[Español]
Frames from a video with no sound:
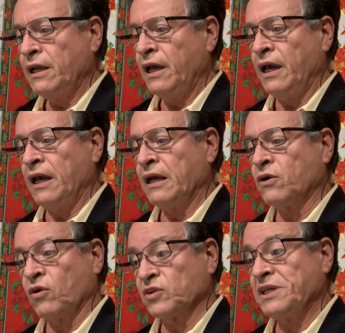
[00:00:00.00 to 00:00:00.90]
Eh,
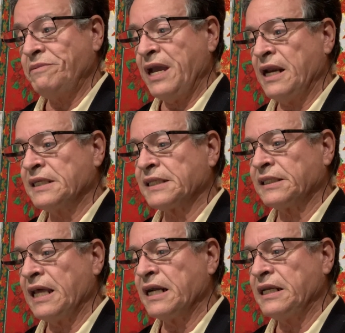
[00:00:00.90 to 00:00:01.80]
conocí bien
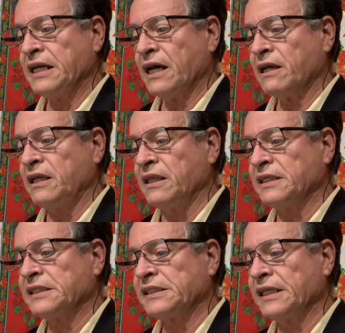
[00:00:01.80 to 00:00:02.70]
esta técnica y
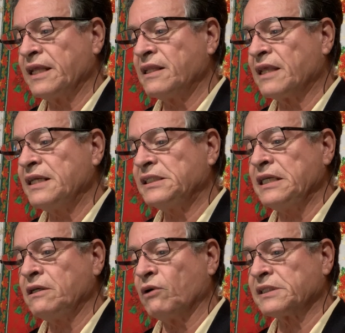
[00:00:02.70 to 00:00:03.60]
desde
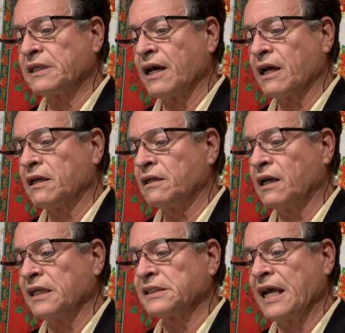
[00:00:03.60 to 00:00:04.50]
75 hasta,
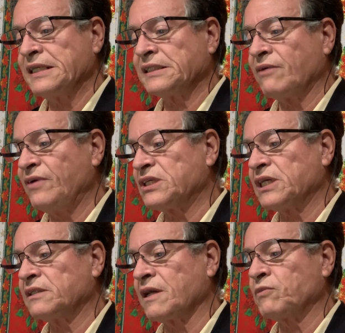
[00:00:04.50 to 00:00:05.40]
hasta esta
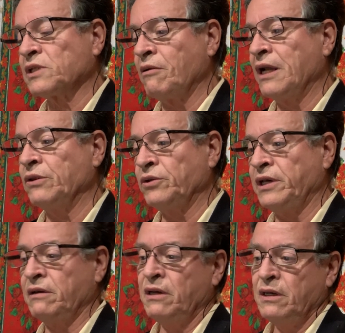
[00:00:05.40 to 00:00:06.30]
fecha, estamos hablando
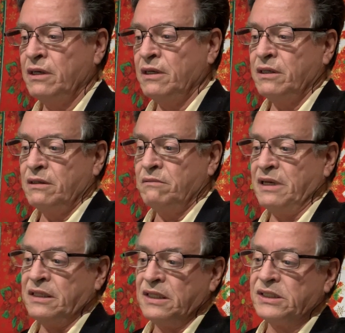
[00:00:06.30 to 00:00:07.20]
de
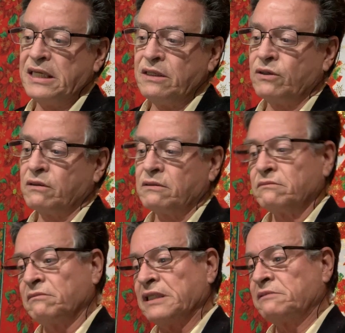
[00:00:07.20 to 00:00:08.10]
25
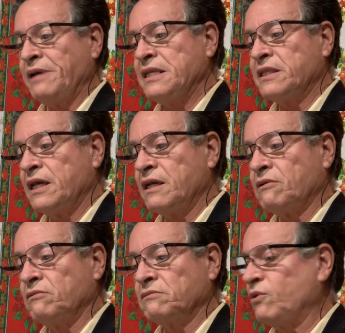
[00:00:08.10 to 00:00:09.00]
más
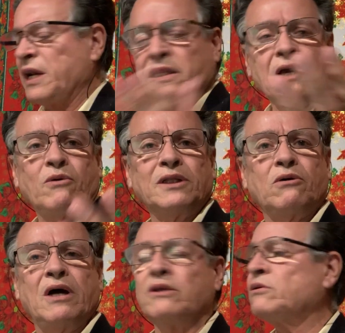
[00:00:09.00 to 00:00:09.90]
20,
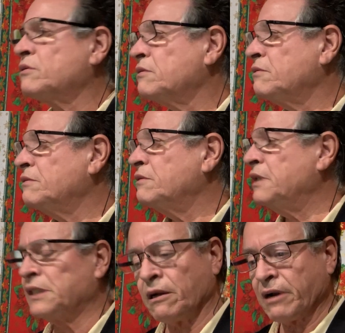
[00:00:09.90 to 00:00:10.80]
44 años,
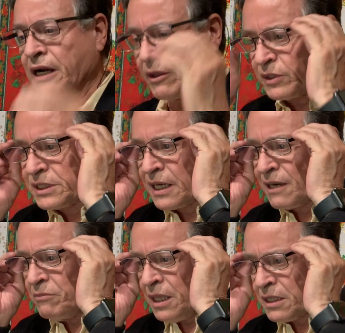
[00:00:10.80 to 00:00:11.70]
he trabajado esta
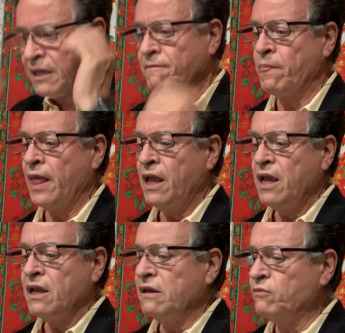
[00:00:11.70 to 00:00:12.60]
herramienta
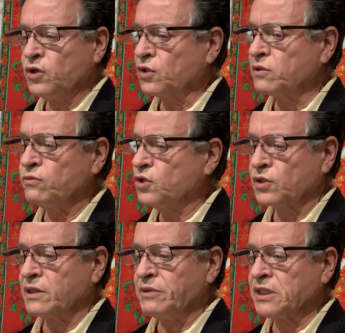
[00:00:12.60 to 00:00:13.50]
y muchos,
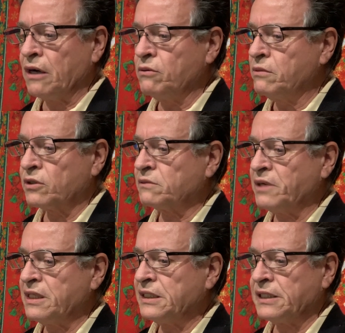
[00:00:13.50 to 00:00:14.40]
muchos de mis alumnos
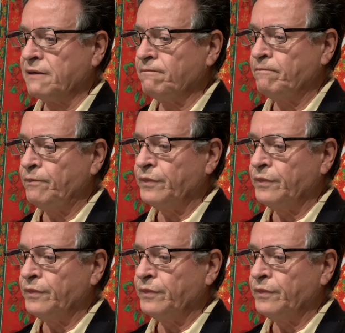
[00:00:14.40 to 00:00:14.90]
me dicen,